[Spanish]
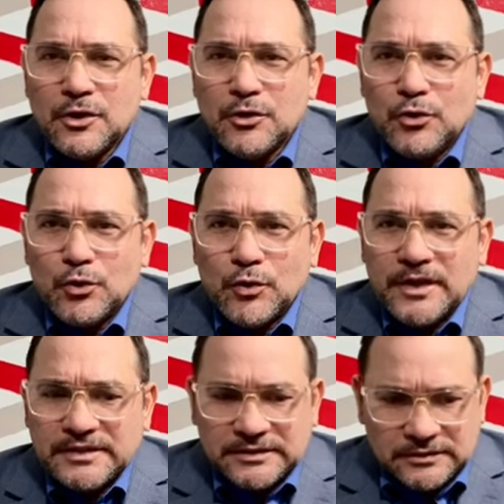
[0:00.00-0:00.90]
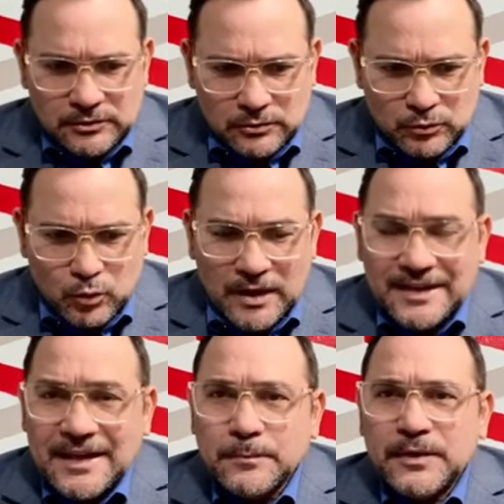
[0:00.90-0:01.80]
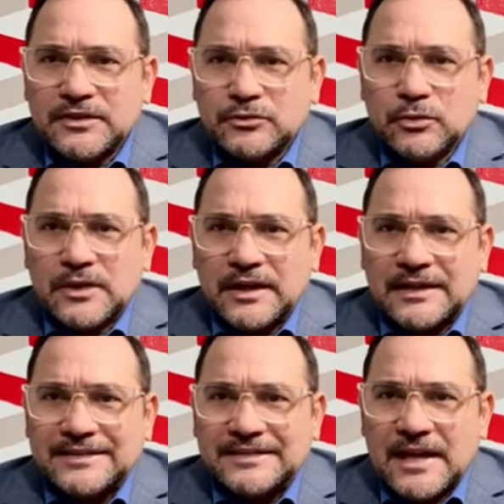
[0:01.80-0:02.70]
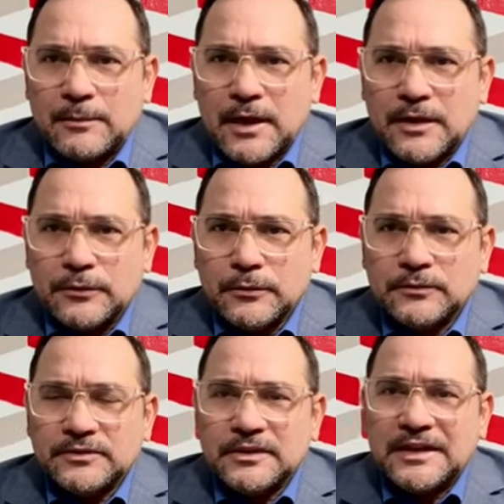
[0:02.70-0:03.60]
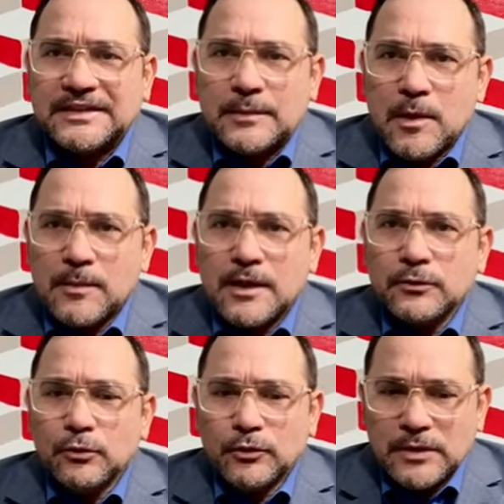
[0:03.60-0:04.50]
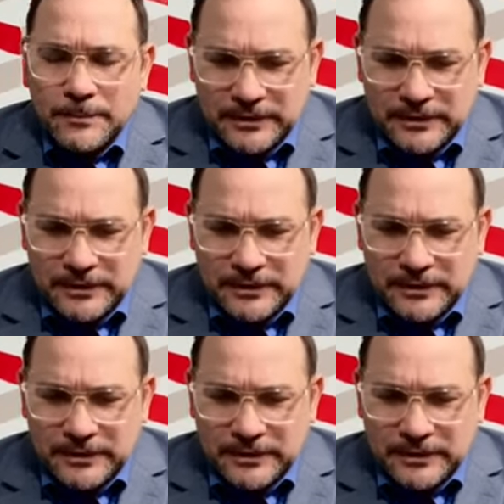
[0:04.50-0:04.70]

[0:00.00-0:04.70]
no es cualquier persona que está hablando. Estamos hablando de una